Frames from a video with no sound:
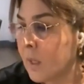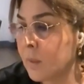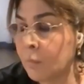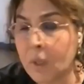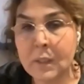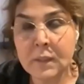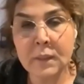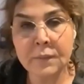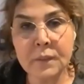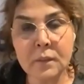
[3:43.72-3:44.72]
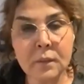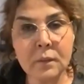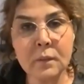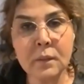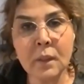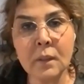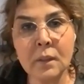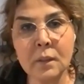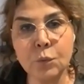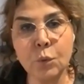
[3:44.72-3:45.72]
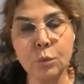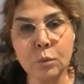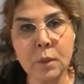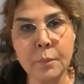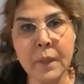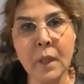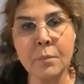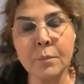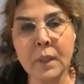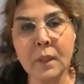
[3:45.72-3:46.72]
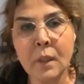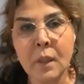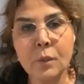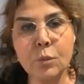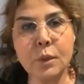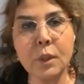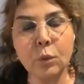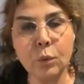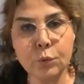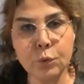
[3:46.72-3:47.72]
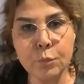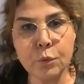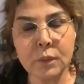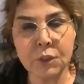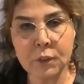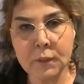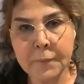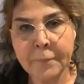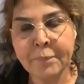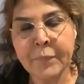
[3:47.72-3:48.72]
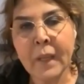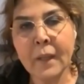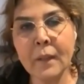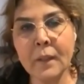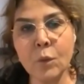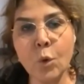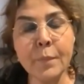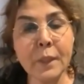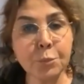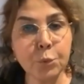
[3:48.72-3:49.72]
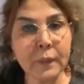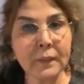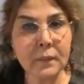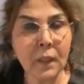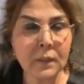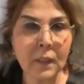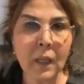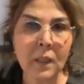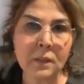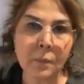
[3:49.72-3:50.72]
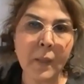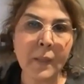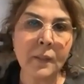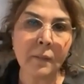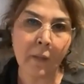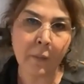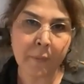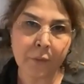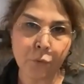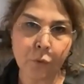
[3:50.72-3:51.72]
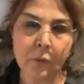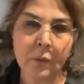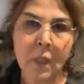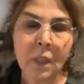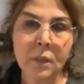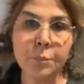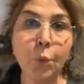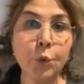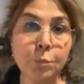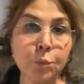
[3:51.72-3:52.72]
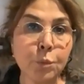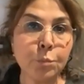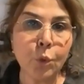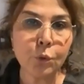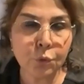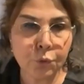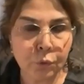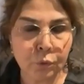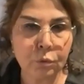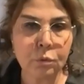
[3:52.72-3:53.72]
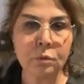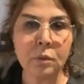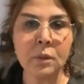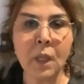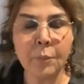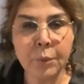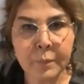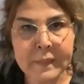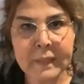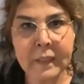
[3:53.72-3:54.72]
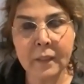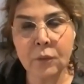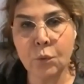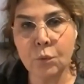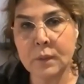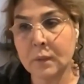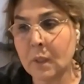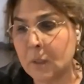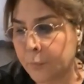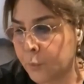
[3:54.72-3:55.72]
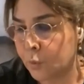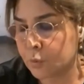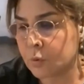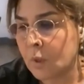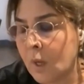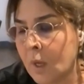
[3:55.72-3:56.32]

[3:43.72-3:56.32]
E, maalesef sırtını da doğrultamayan bir ülke olduğumuz için e, o mecburiyetler de her zaman devam ediyor. E, boynumuzun borcu diyoruz. E, ne yapılması gerekiyorsa da yapıyoruz.